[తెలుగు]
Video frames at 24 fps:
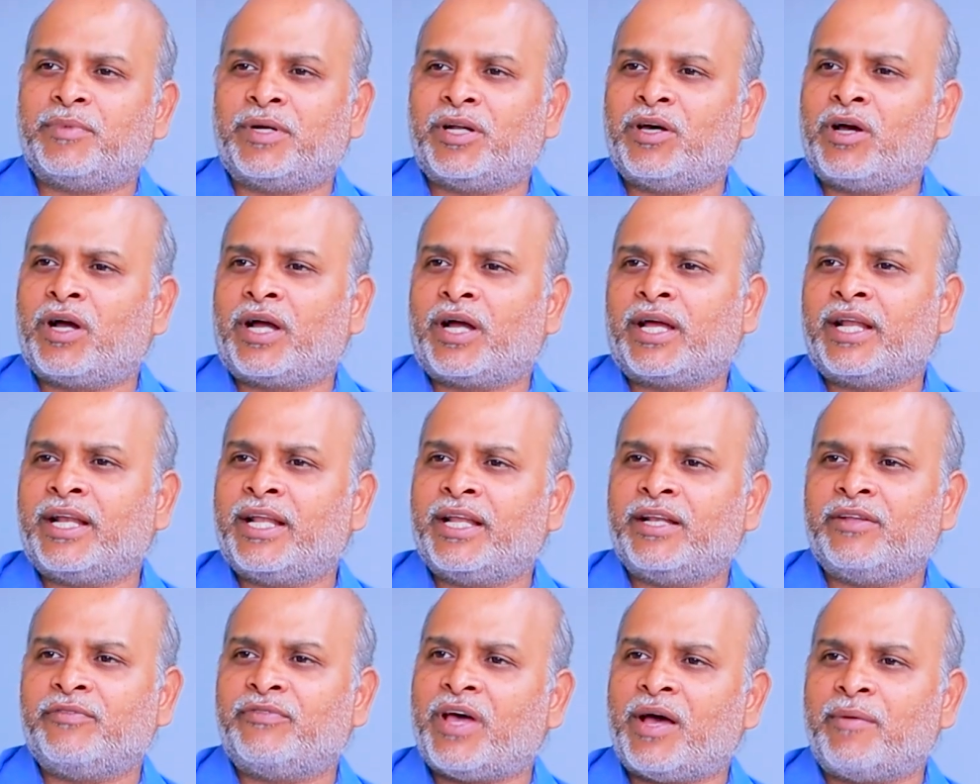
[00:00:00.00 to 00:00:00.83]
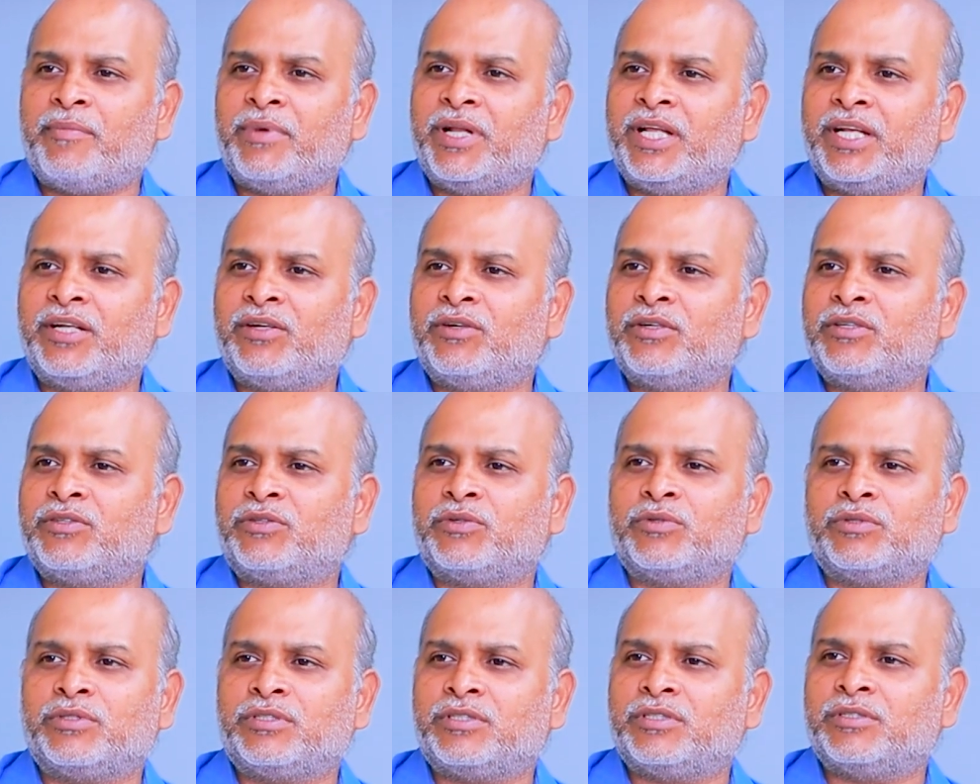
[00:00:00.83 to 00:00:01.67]
మనం అక్కినేని ఫ్యామిలీని కూడా
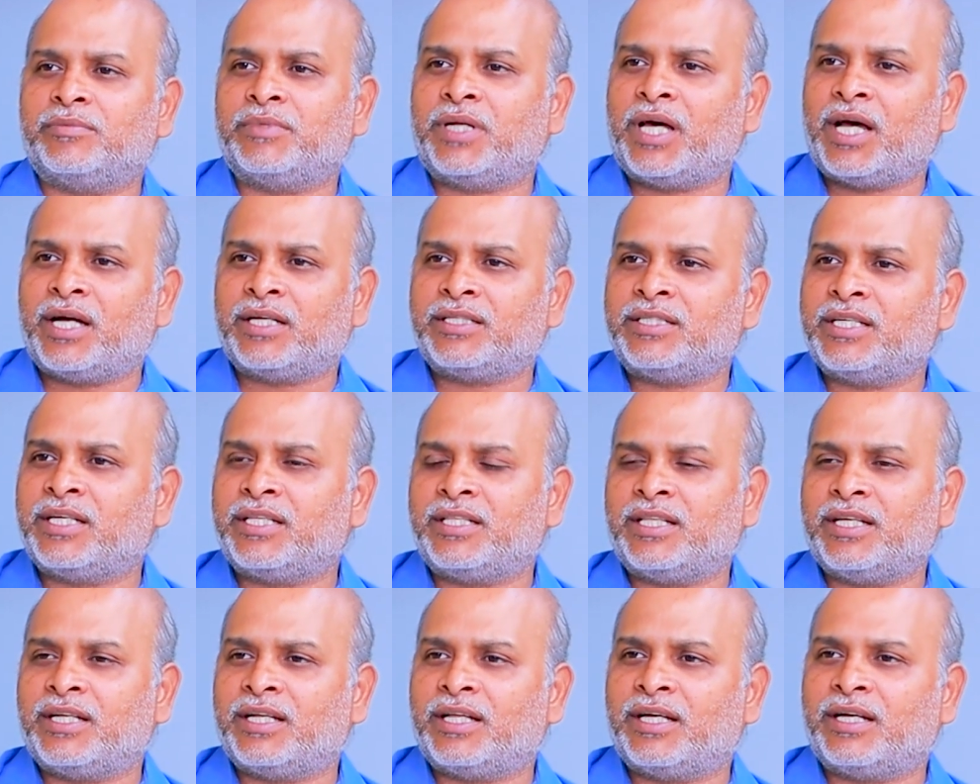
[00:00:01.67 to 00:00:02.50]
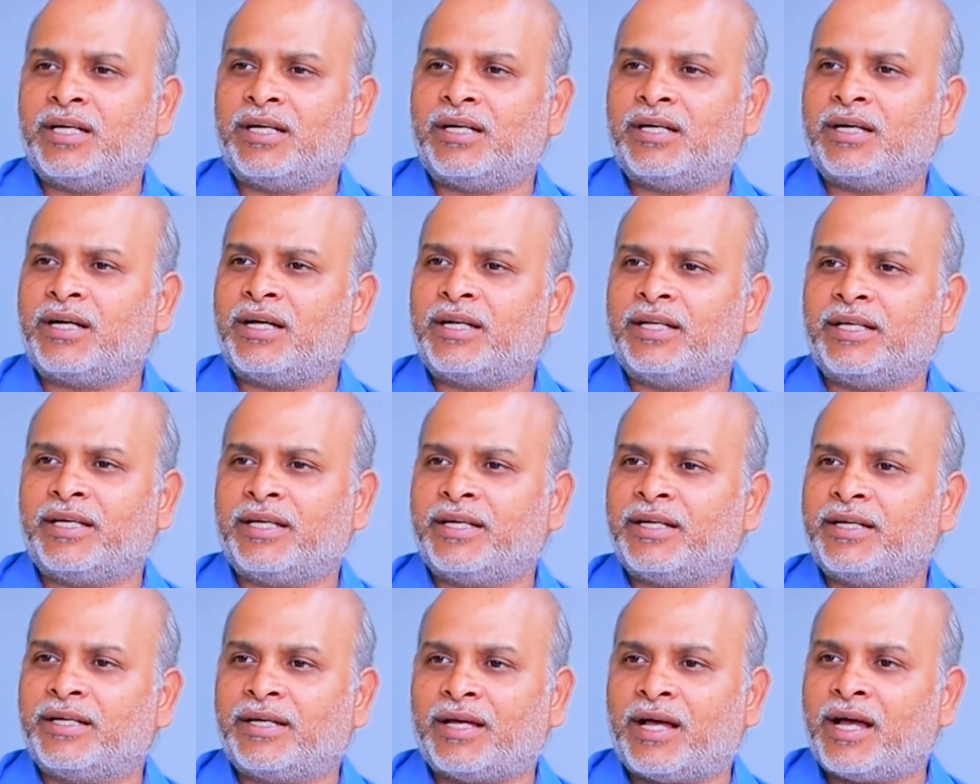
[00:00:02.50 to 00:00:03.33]
చూస్తున్నాం నాగ చైతన్య కానీ
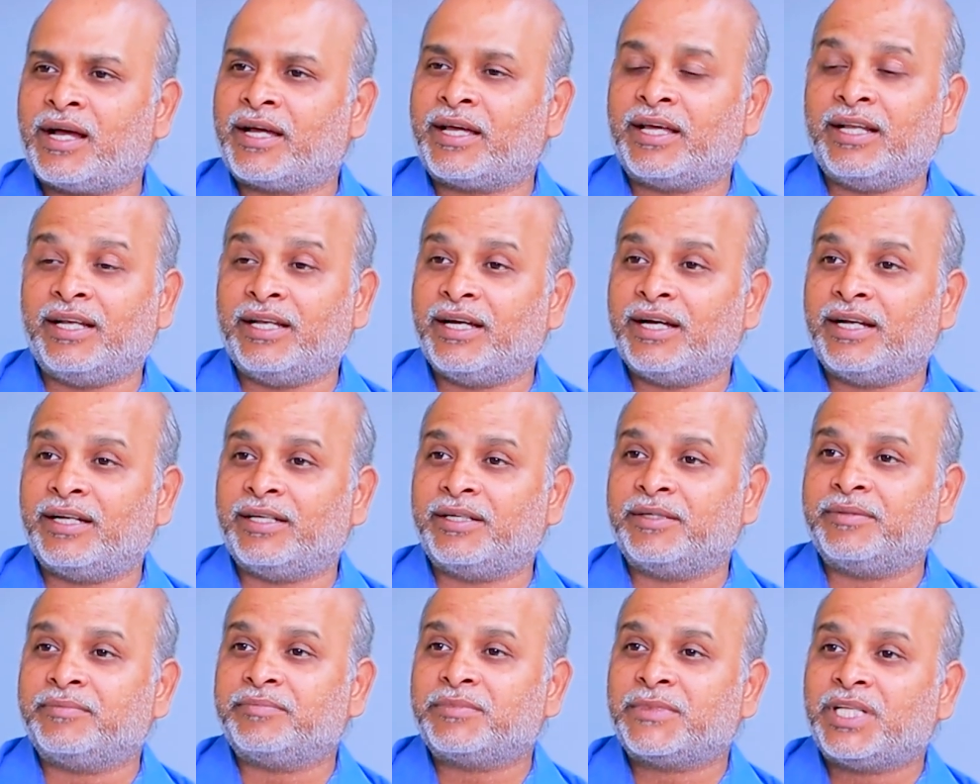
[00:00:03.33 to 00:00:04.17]
అఖిల్ కానీ